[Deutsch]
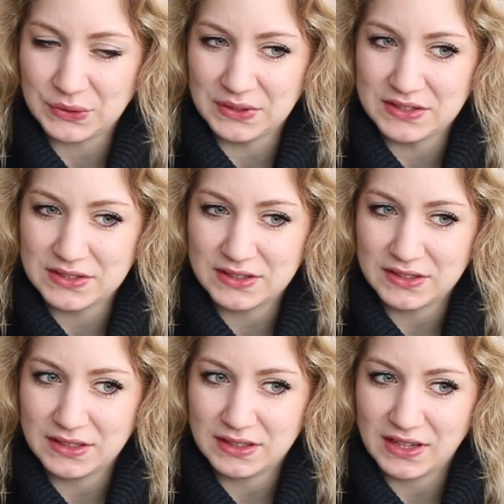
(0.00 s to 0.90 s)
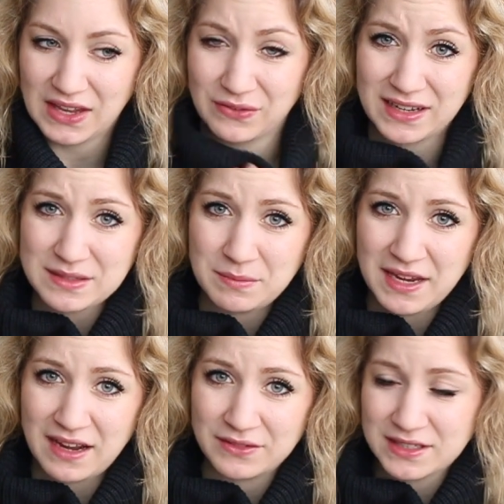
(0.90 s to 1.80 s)
Und ich fand's
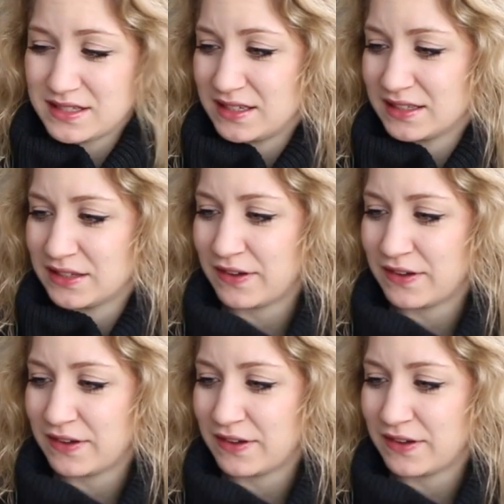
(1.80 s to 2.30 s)
mega witzig.